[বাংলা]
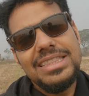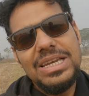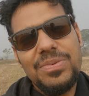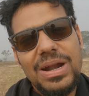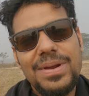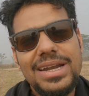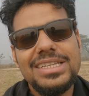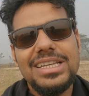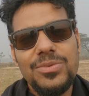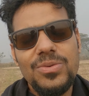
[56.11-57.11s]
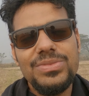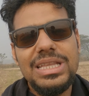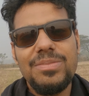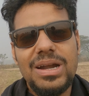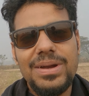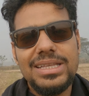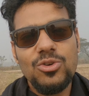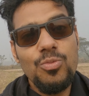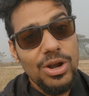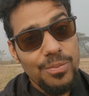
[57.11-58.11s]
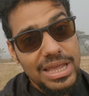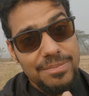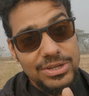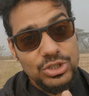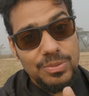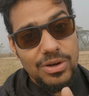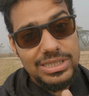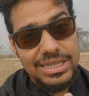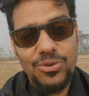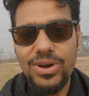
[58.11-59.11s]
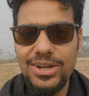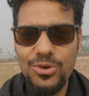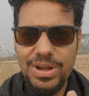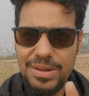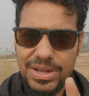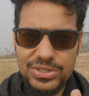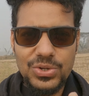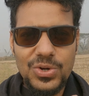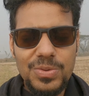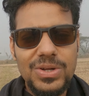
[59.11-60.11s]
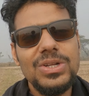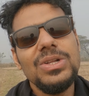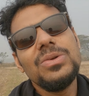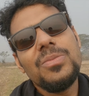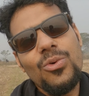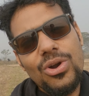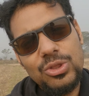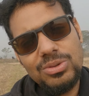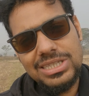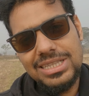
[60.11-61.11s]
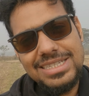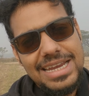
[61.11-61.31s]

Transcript: তিলপাড়া ব্যারেজে যাবো তিলপাড়া ব্যারেজে খুব ভালো ব্রেকফাস্টও পাওয়া যায় ওখানে একটু ব্রেকফাস্টও করবো পুরোটা তোমাদের সাথে